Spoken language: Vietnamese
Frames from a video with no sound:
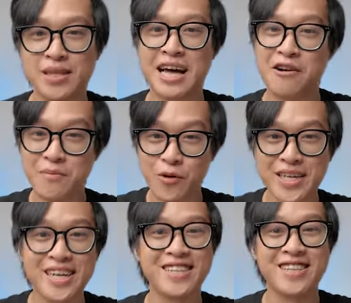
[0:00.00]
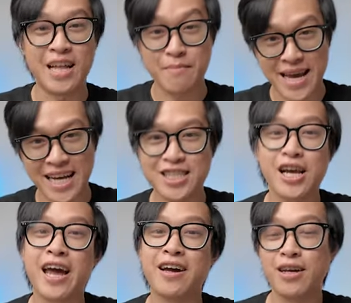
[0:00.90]
mình tạo ra một cái kênh là Maya
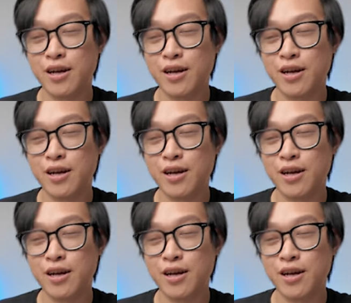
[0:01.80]
Share.